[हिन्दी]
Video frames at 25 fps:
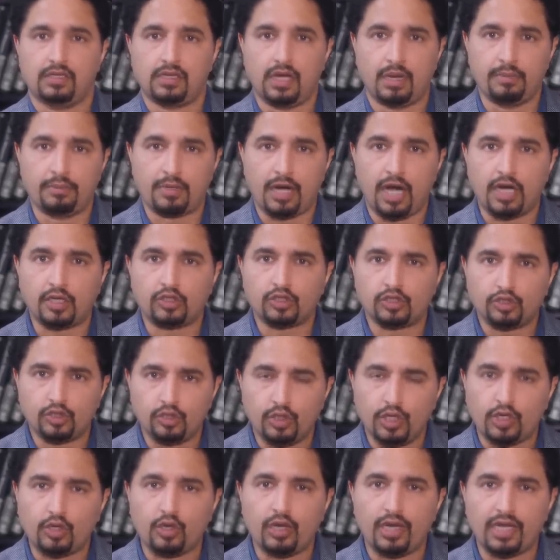कामरान
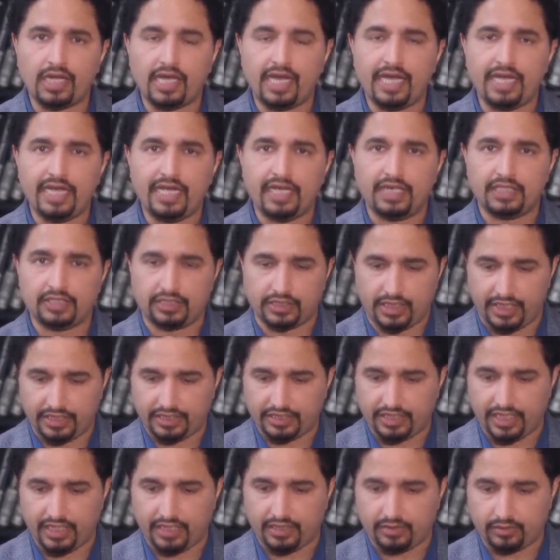तस्वीरी को लगाएं चाहे
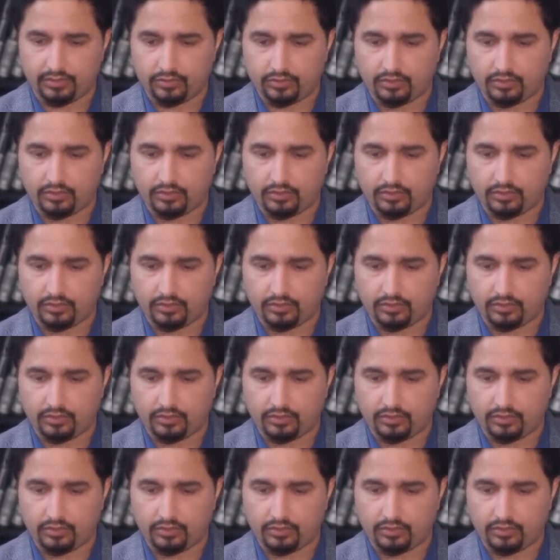शाह